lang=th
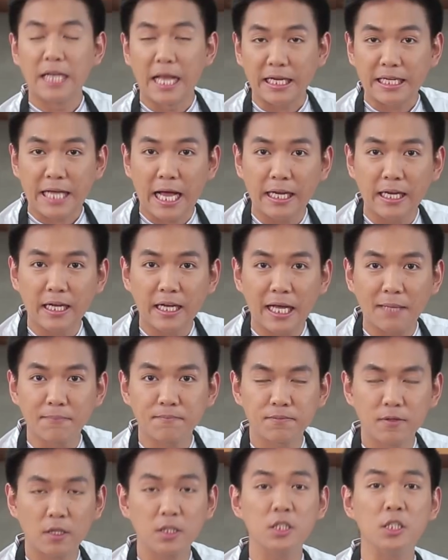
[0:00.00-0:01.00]
หลักการนะครับ
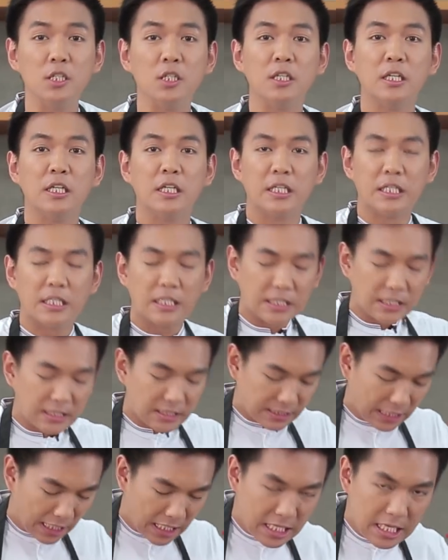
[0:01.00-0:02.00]
ก็คือ
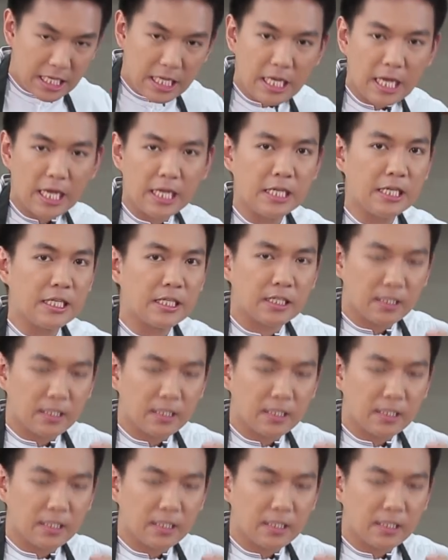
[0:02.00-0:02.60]
ตีให้